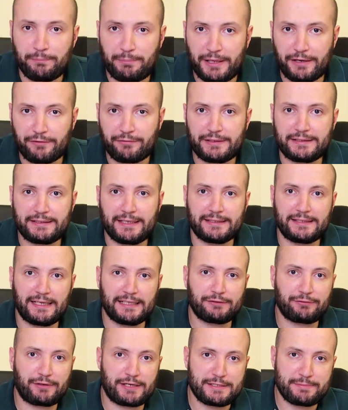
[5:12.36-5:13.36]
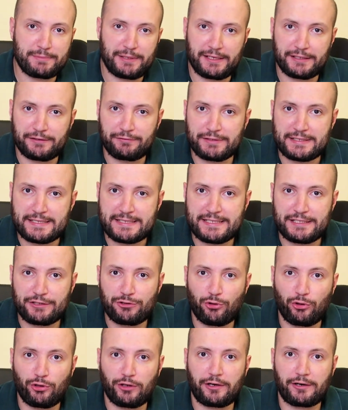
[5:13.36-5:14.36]
Первый донат в размере 20
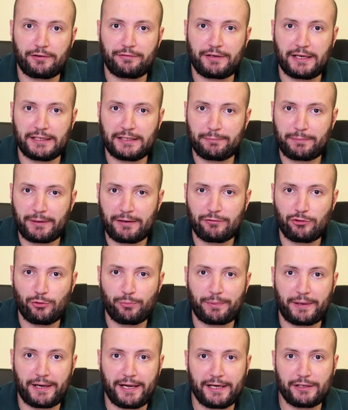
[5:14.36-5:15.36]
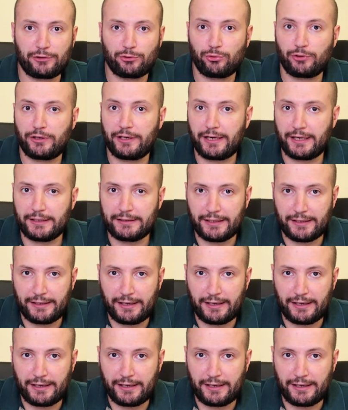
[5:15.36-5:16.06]
долларов я направлю проекту города